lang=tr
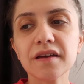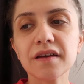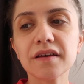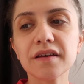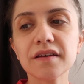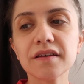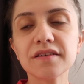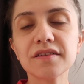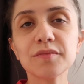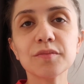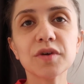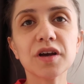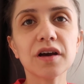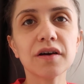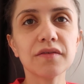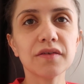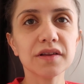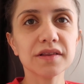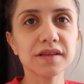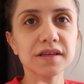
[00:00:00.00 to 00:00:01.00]
Ee, şimdi
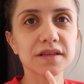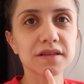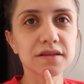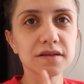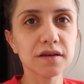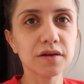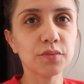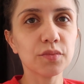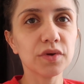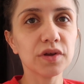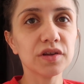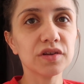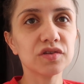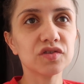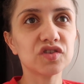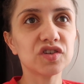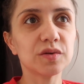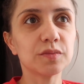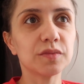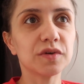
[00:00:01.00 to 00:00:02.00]
kahvaltı hazırlamaya
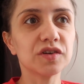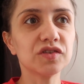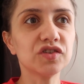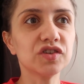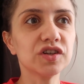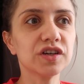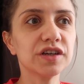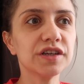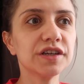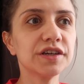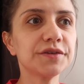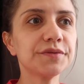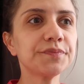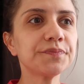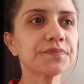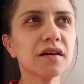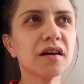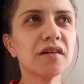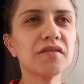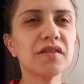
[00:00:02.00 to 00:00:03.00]
ineceğim aşağıya.
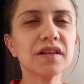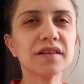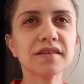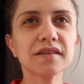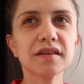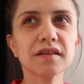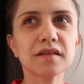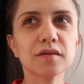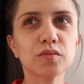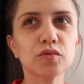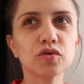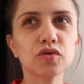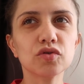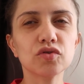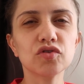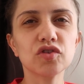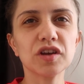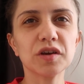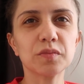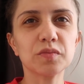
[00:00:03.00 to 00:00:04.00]
Kahvaltıya da
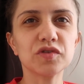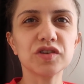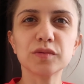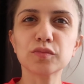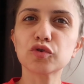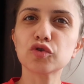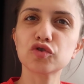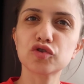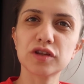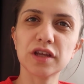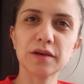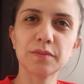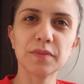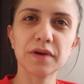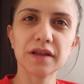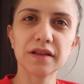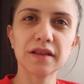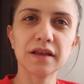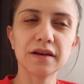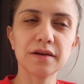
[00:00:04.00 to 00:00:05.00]
bugün şey yapacağım. Tost
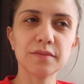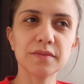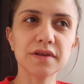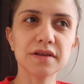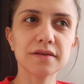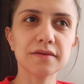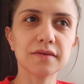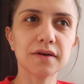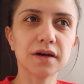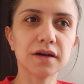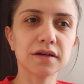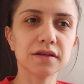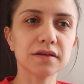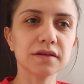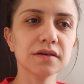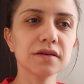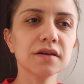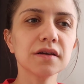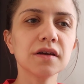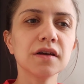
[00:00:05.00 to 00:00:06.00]
ekmeklerimiz
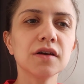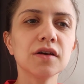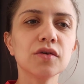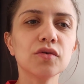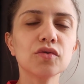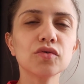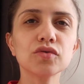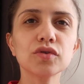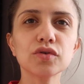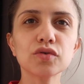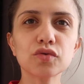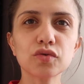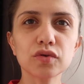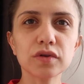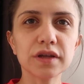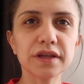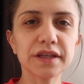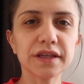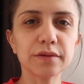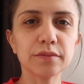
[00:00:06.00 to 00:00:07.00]
vardı. Onları
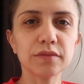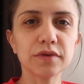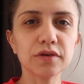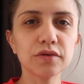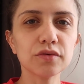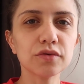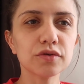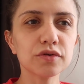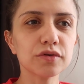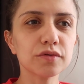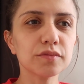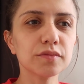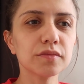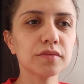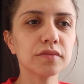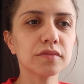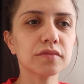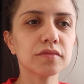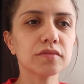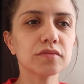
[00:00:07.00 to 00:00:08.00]
kullanayım
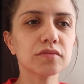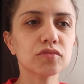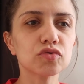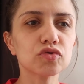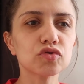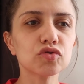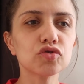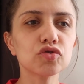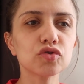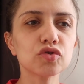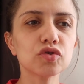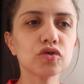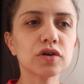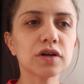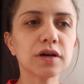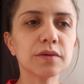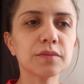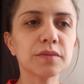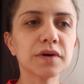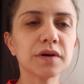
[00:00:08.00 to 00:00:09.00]
diyorum. Sucuk
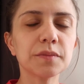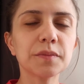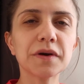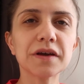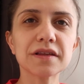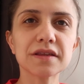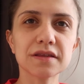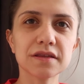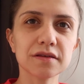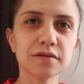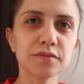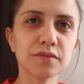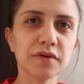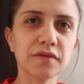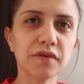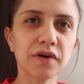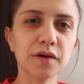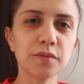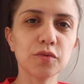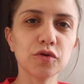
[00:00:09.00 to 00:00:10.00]
yok ama
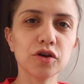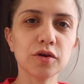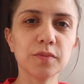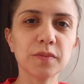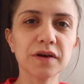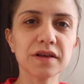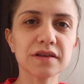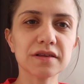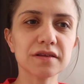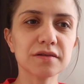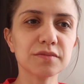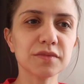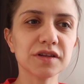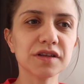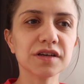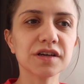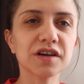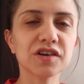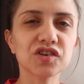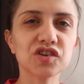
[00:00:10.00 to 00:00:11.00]
pastırma var. Böyle
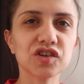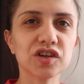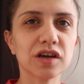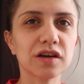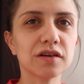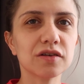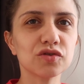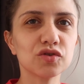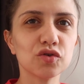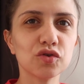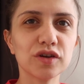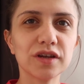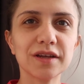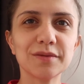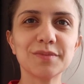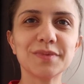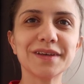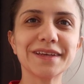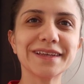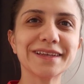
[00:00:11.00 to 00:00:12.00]
pastırmalı kaşarlı
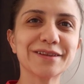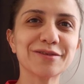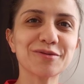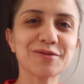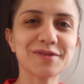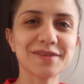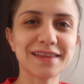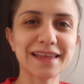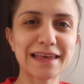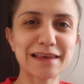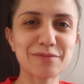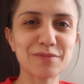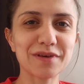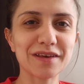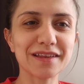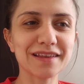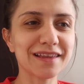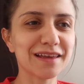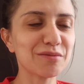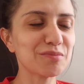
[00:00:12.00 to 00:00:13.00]
şöyle bir tost
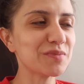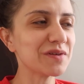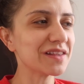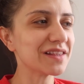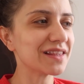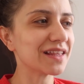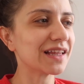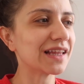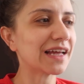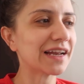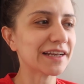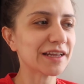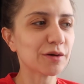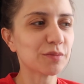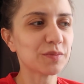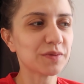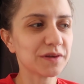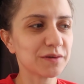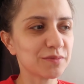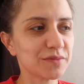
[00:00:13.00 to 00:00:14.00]
ekmeğinden pizzalar
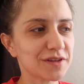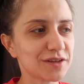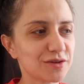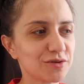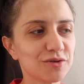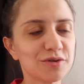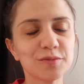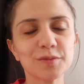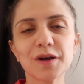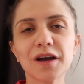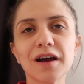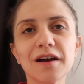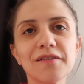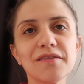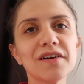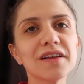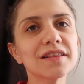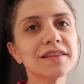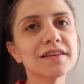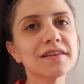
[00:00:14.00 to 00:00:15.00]
yapayım istiyorum
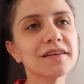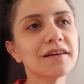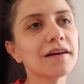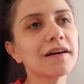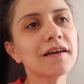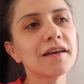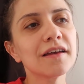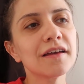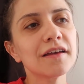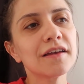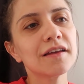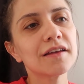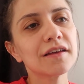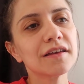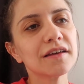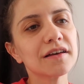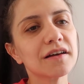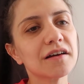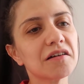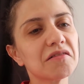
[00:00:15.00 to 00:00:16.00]
kahvaltıya.
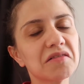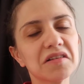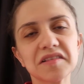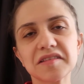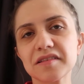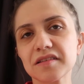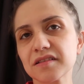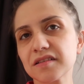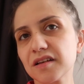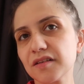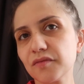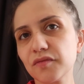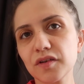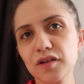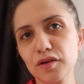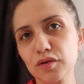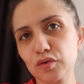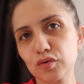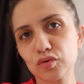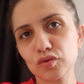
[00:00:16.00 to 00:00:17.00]
Kahvaltılıklar
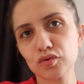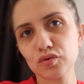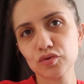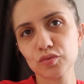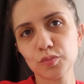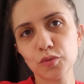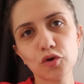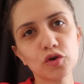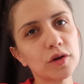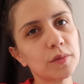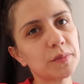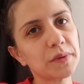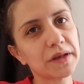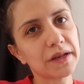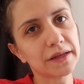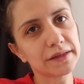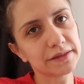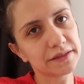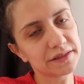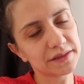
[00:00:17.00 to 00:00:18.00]
falan olur. Böyle
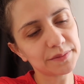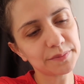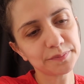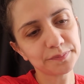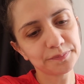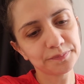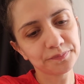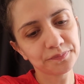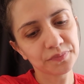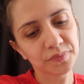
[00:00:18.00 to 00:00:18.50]
planladım.